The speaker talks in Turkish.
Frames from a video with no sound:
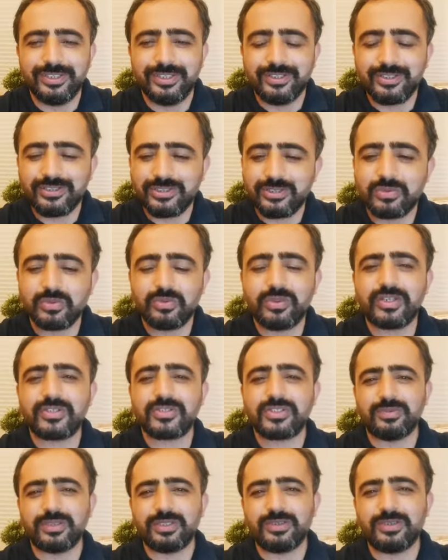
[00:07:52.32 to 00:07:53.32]
İşte dün
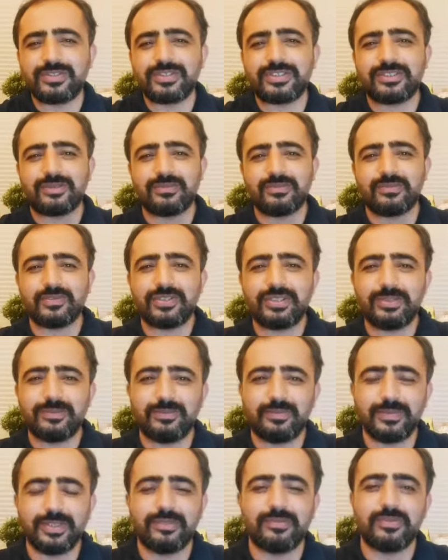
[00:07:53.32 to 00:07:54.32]
akşam benim izlediğim film,
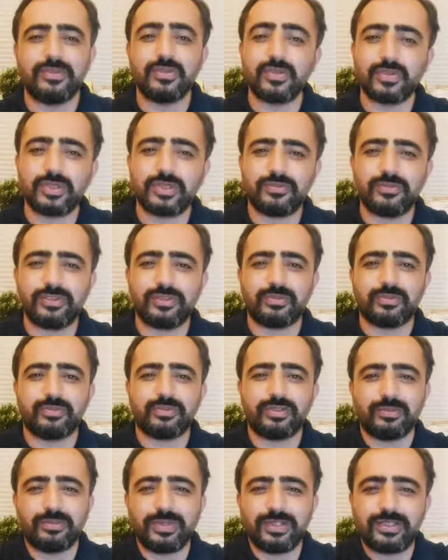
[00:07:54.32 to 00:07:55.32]
biyografik bir
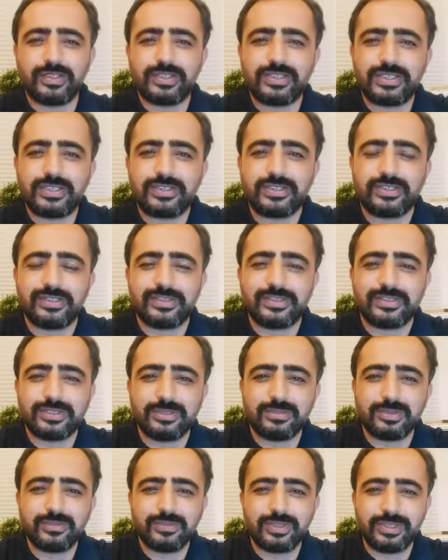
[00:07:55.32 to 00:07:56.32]
film, belgesel
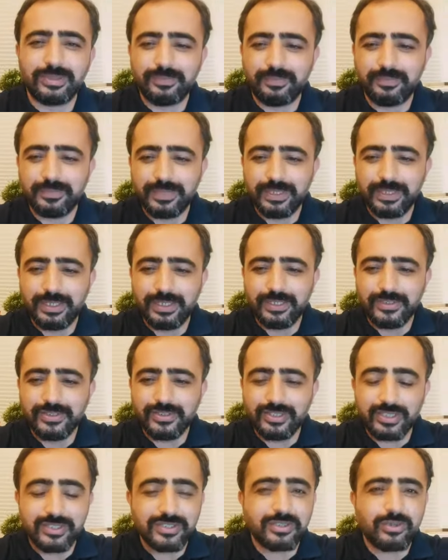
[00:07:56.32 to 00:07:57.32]
tarzında bir film.
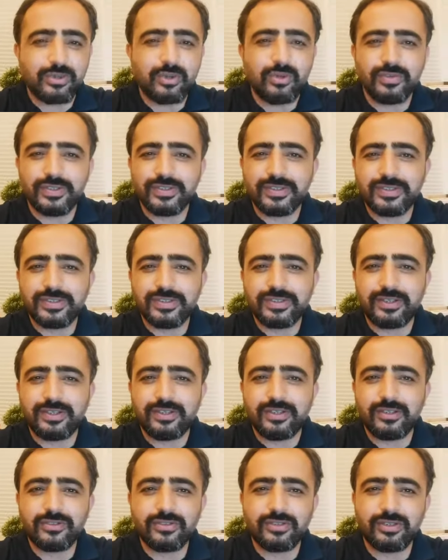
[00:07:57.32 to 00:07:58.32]
Jesse Owens'in
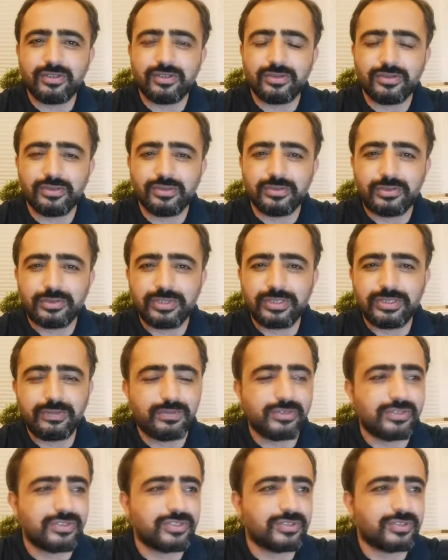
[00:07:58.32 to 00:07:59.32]
hayatını anlatıyordu.
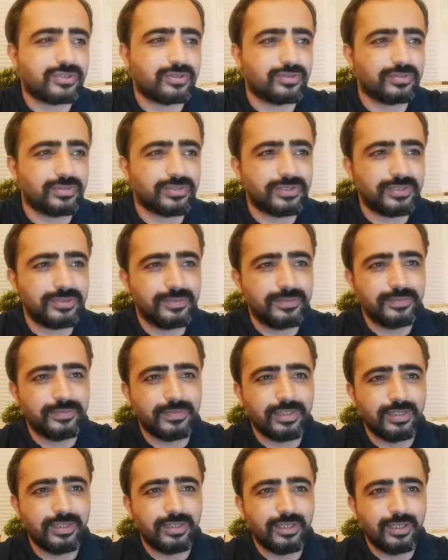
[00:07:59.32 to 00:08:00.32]
Kimdi Jesse Owens?
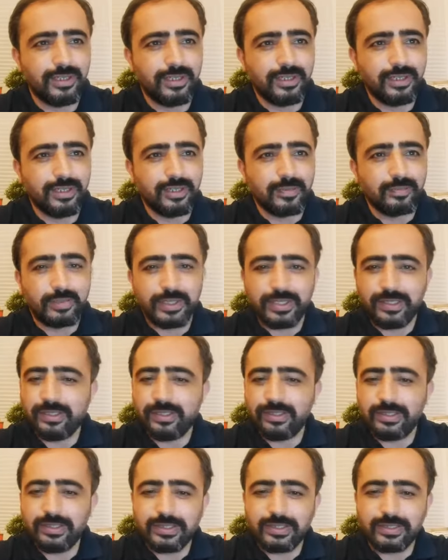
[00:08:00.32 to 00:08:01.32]

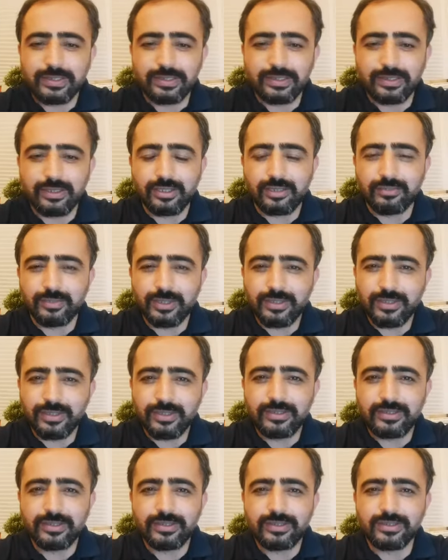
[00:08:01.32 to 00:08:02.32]
Berlin'le ilgili, Almanya
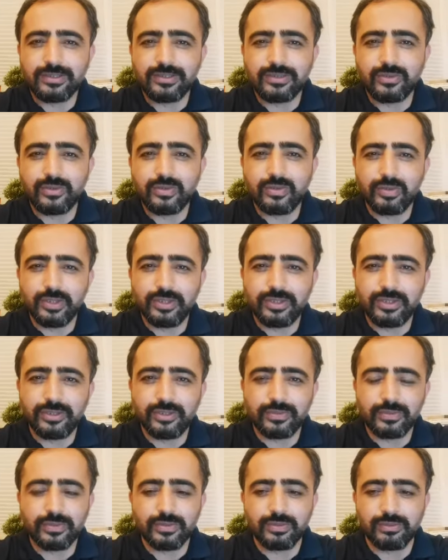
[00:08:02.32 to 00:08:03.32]
ile ilgili okumalar
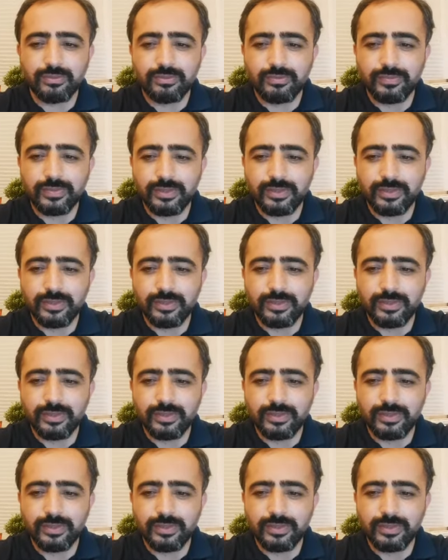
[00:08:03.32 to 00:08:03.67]
yapıyorum.